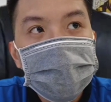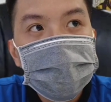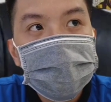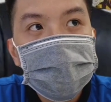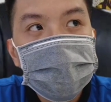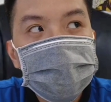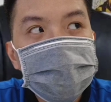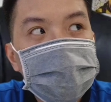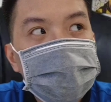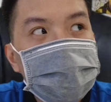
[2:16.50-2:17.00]

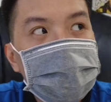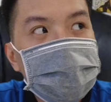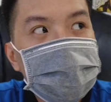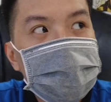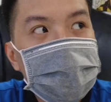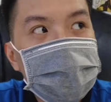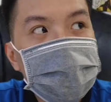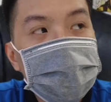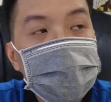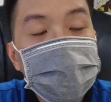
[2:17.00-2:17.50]
giá của nó đã
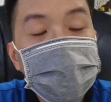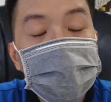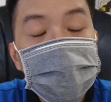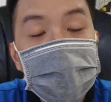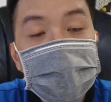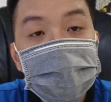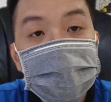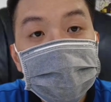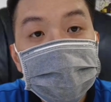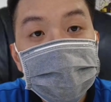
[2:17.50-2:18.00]
cao hơn ngoài
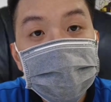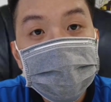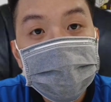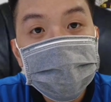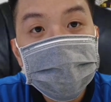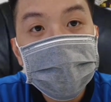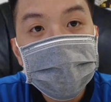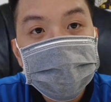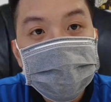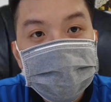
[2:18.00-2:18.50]
Bắc rất là nhiều
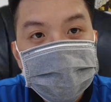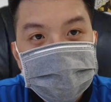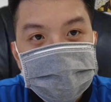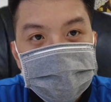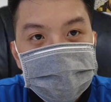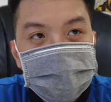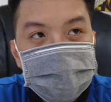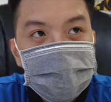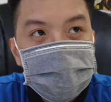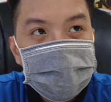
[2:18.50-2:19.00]
đúng không
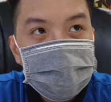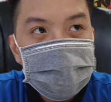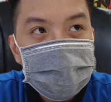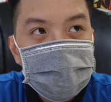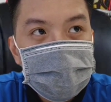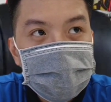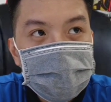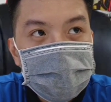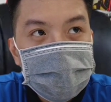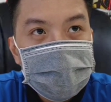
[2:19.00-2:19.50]

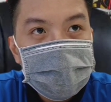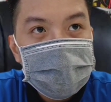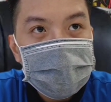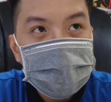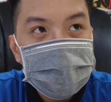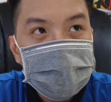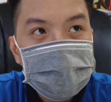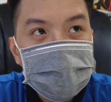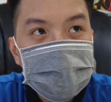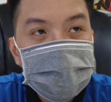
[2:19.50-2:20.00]

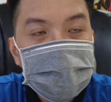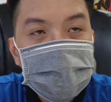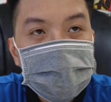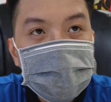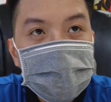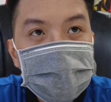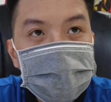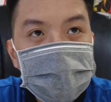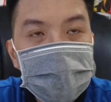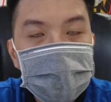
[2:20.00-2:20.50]
tại vì thứ nhất
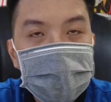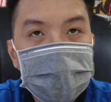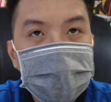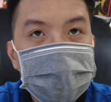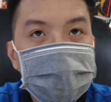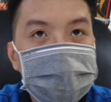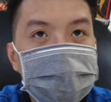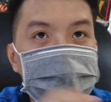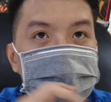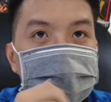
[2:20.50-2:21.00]

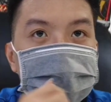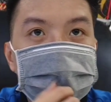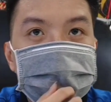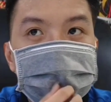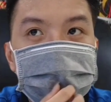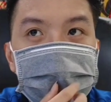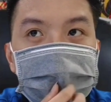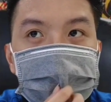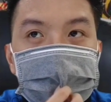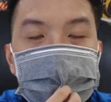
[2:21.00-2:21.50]
là
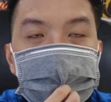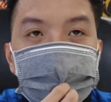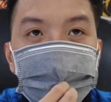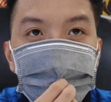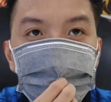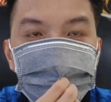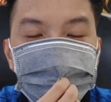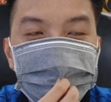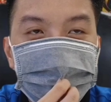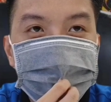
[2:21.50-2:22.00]
mình giải thích
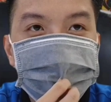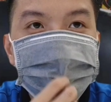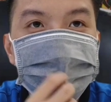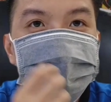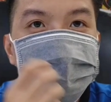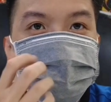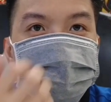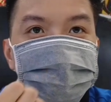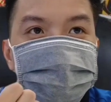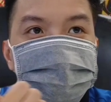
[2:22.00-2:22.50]
một vài lý
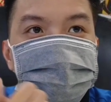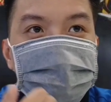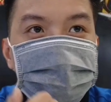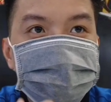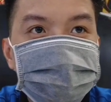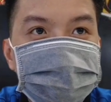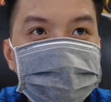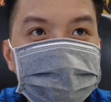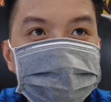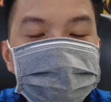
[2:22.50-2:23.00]
do nhỏ nhặt
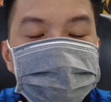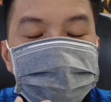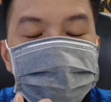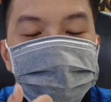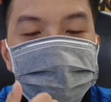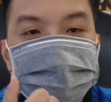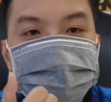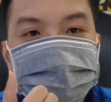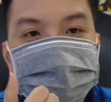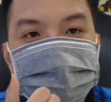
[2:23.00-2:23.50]
thôi nha ví
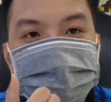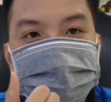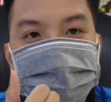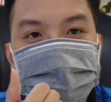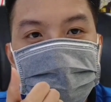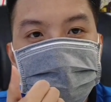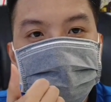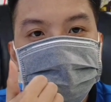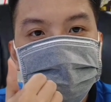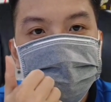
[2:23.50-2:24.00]
dụ như
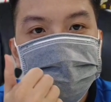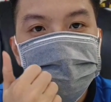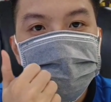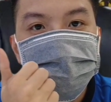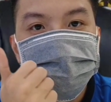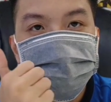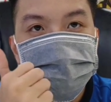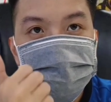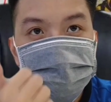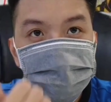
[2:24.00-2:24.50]
là về
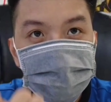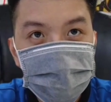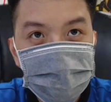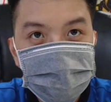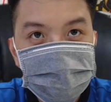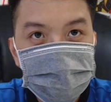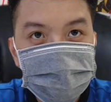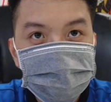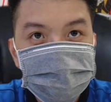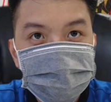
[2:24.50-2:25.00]
đường vận
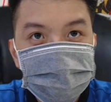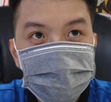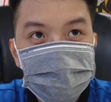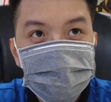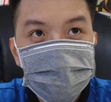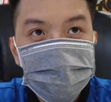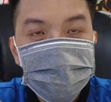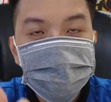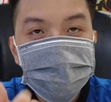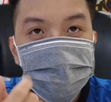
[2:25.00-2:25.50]
chuyển nè
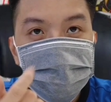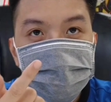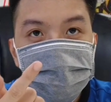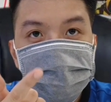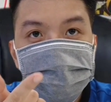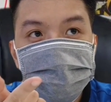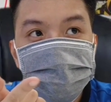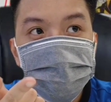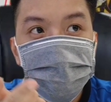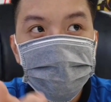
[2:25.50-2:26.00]
về cái
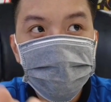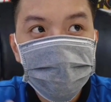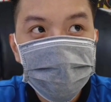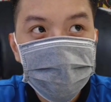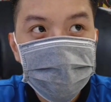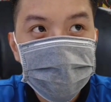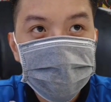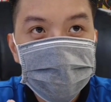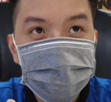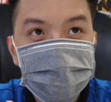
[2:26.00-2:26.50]
sự độc
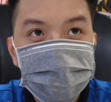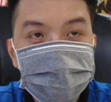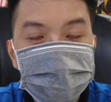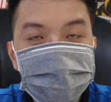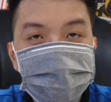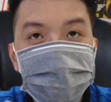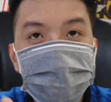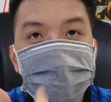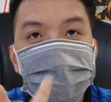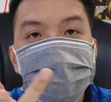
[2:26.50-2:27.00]
quyền nè
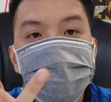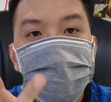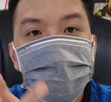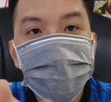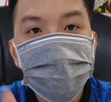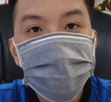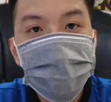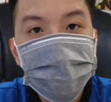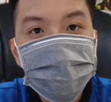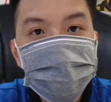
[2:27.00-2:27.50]
về cái
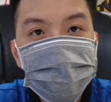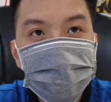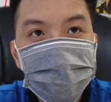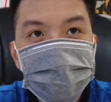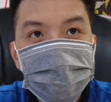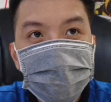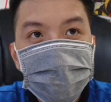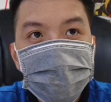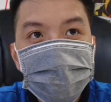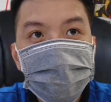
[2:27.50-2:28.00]
màu mới nè
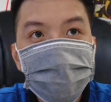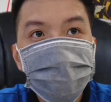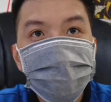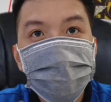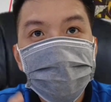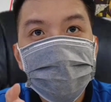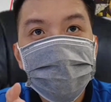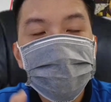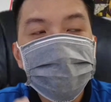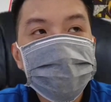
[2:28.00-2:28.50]
độc
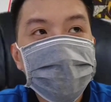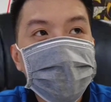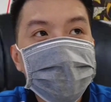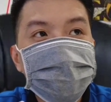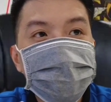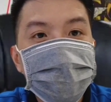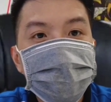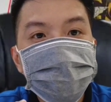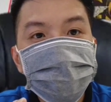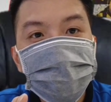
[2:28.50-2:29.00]
quyền hiện tại
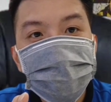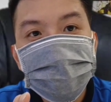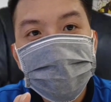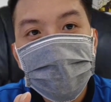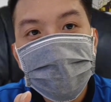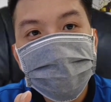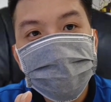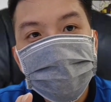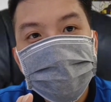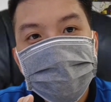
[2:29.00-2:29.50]
thì ở miền
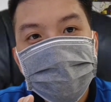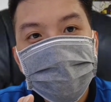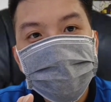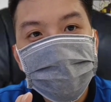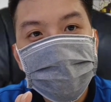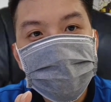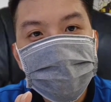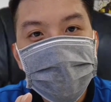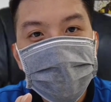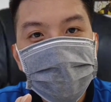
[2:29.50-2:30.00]
Nam mình các
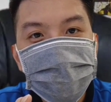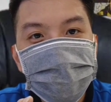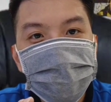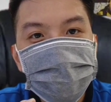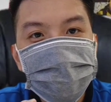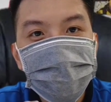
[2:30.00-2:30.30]
bạn thấy là